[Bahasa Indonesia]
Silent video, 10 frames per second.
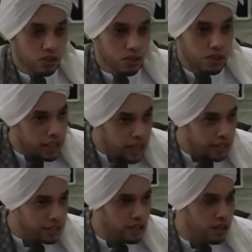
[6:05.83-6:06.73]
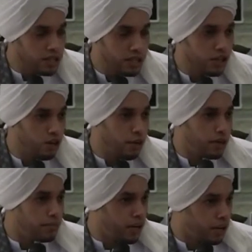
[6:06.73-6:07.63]
diganti oleh Sayyidina
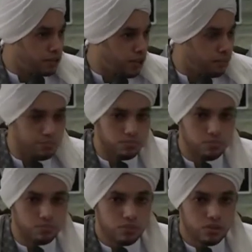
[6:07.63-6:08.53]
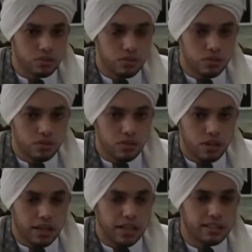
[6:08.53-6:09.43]
Umar bin Al-Khattab
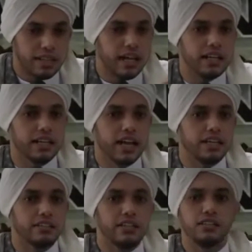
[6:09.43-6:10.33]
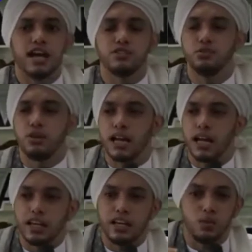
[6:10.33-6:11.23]
Ketika diganti diajukan
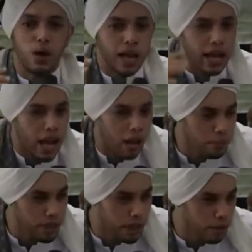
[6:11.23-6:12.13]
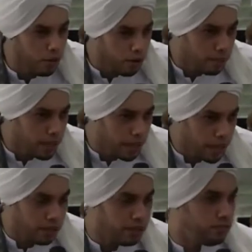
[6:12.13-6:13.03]
lagi wahai Amirul
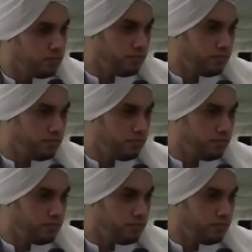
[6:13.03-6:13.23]
Mukminin.